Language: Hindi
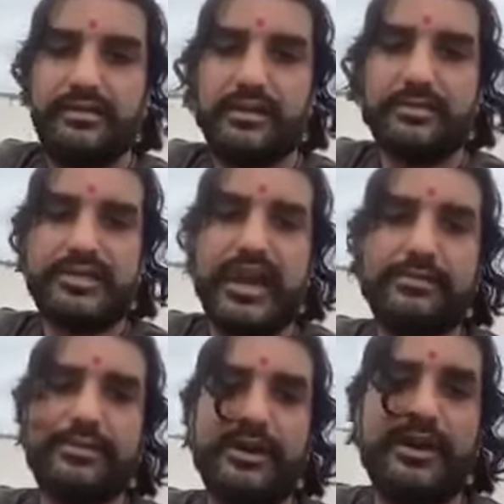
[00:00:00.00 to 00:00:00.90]
नमस्कार
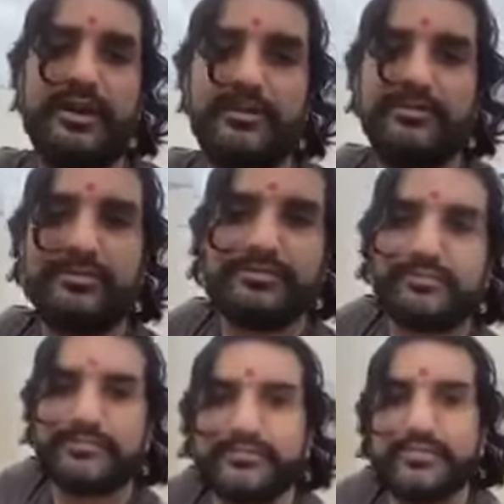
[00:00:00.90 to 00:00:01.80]
मित्रों
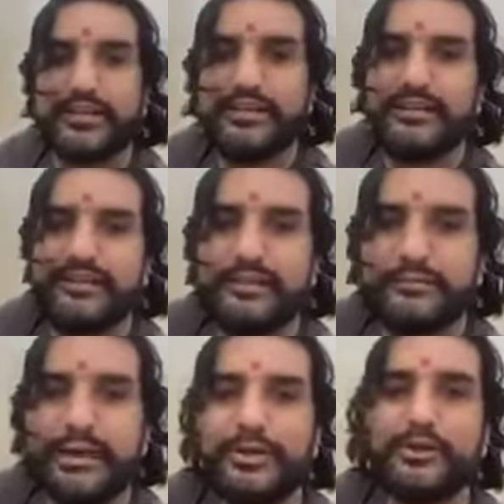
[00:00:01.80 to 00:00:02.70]

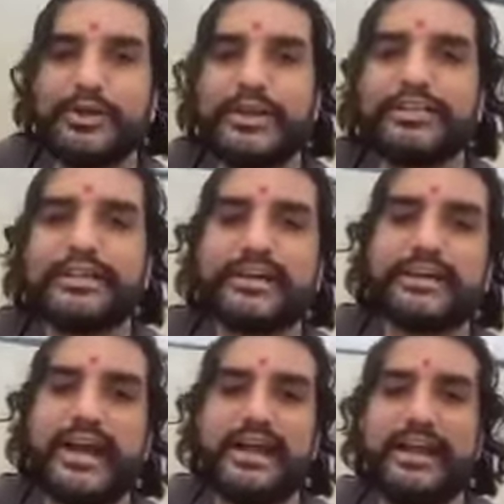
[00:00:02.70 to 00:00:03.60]
मैं अभी लूनी नदी के
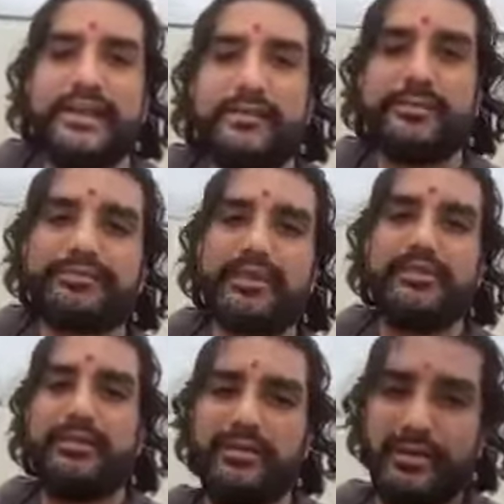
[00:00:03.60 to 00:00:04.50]
किनारे
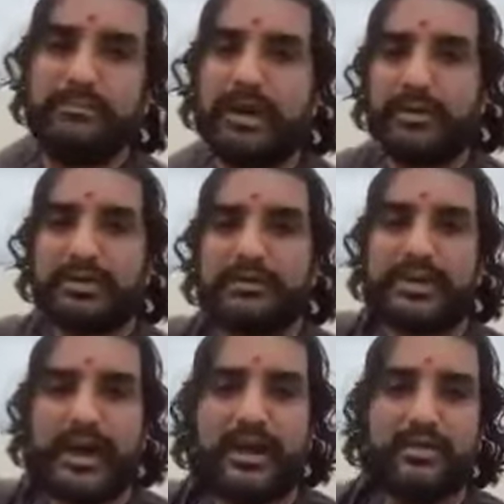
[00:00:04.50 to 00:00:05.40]
बालोतरा में
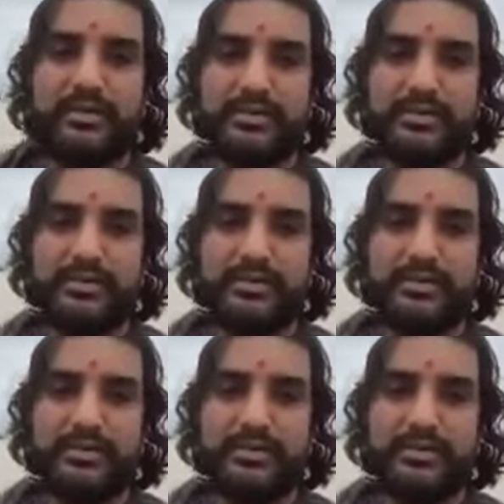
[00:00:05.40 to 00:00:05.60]
खड़ा हूँ